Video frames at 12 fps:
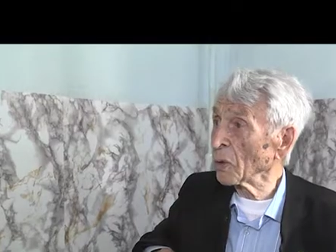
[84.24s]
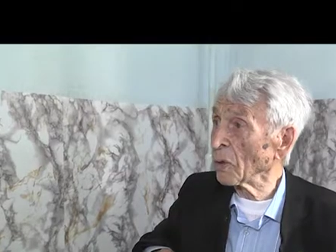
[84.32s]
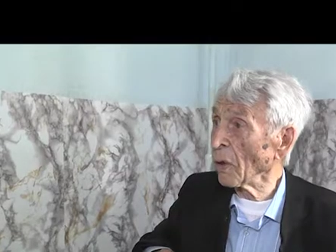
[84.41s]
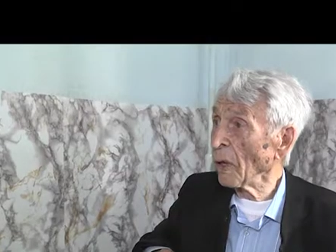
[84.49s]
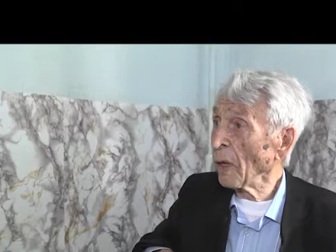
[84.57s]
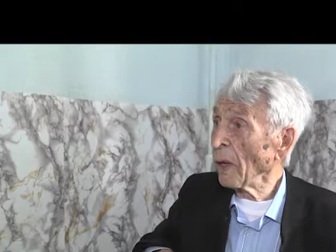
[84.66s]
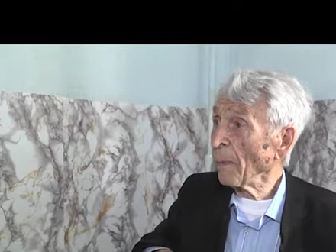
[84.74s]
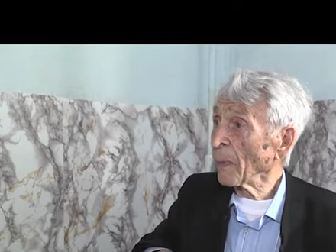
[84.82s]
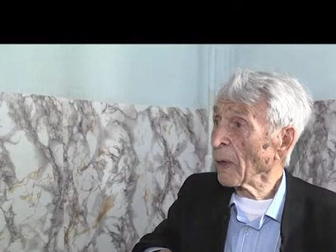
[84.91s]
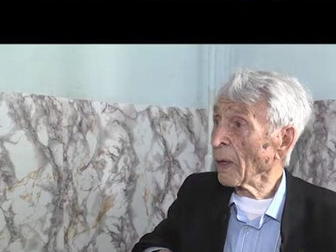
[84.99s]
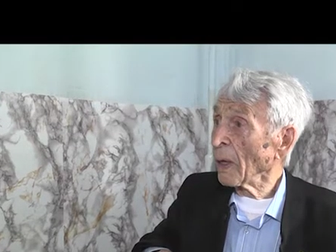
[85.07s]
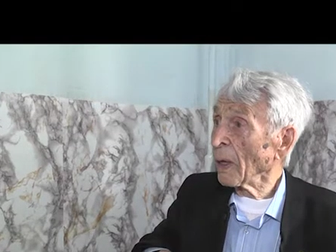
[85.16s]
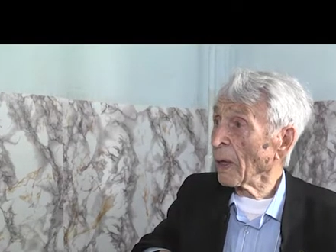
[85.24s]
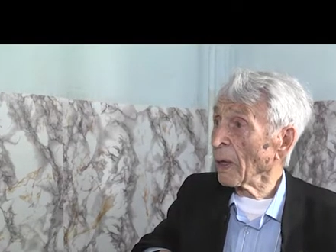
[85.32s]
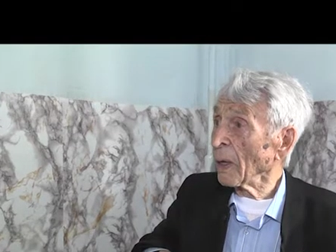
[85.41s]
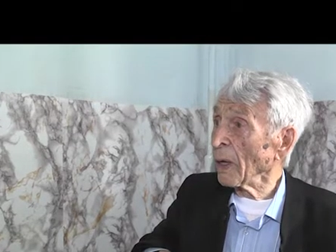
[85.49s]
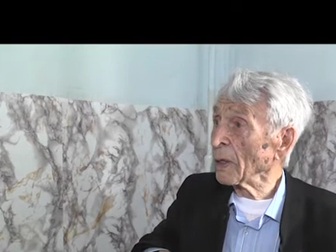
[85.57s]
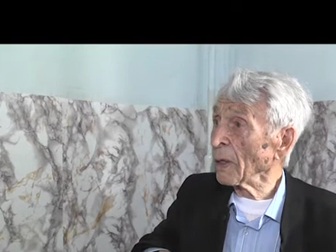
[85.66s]
что
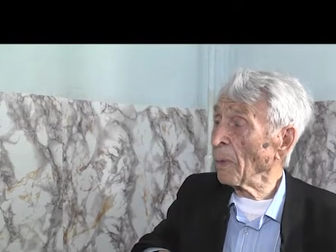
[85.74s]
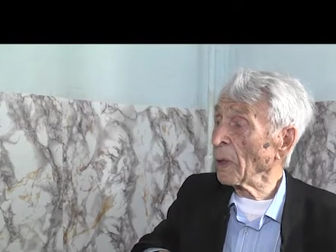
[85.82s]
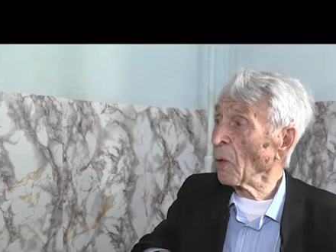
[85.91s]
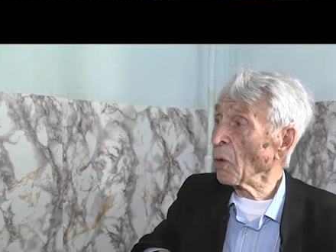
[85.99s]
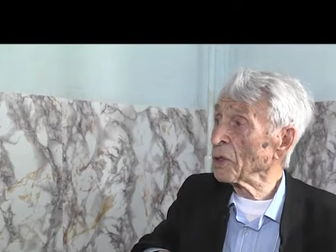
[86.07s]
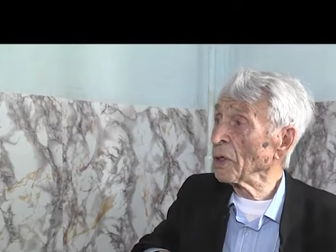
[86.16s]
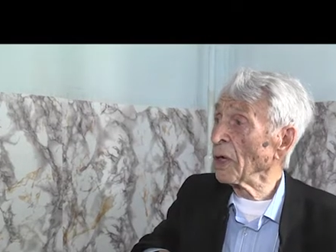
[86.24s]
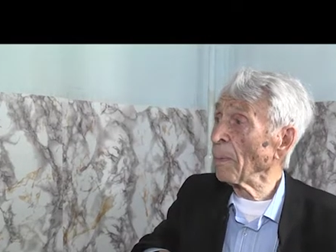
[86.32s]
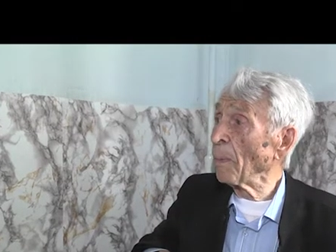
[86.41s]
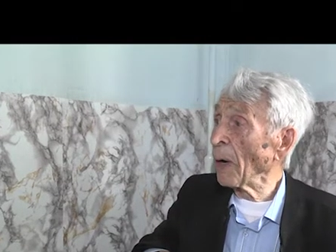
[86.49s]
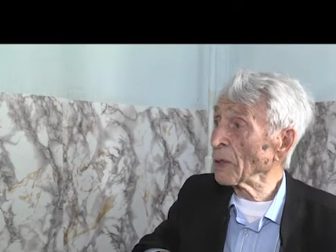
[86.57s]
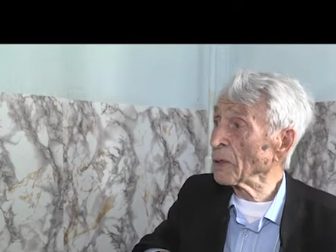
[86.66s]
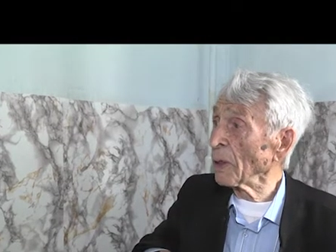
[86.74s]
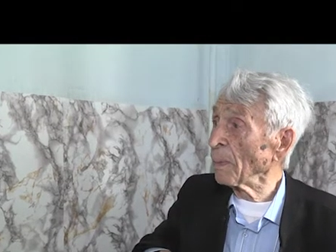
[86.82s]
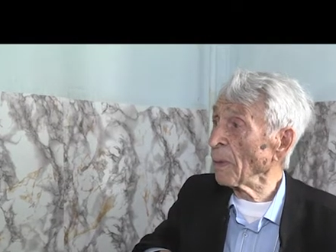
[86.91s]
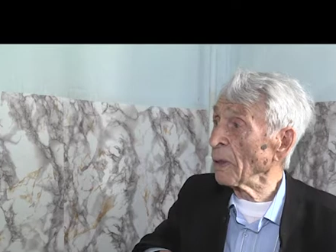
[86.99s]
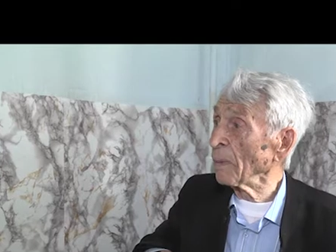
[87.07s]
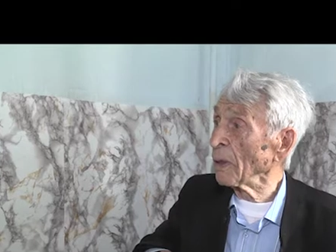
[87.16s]
это было очень опасно,
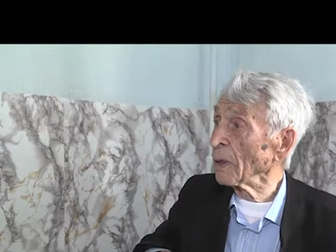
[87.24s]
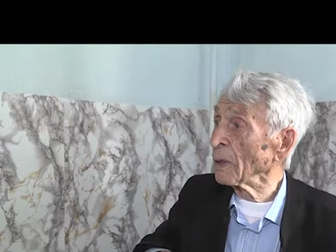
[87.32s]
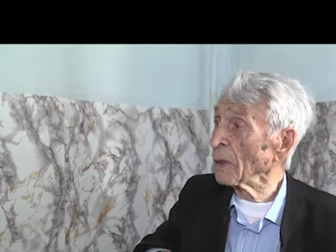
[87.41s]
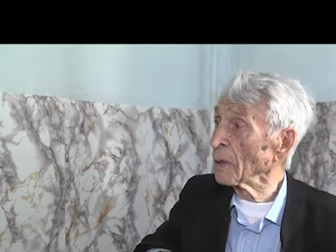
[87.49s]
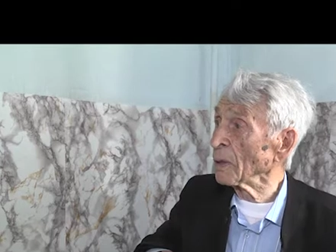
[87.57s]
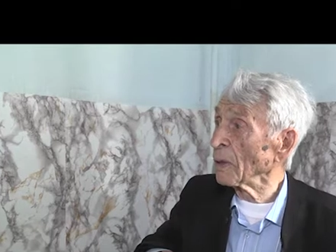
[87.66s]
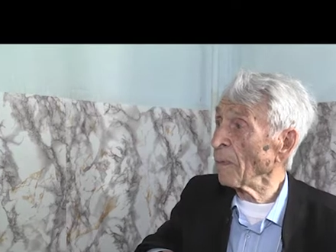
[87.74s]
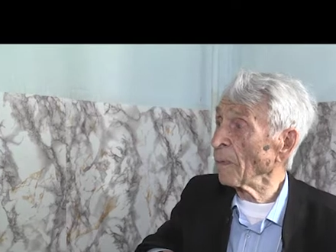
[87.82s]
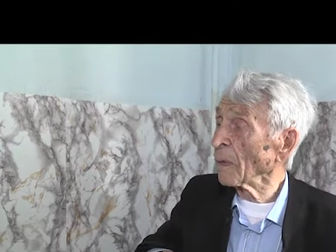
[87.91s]
понимаете, значит.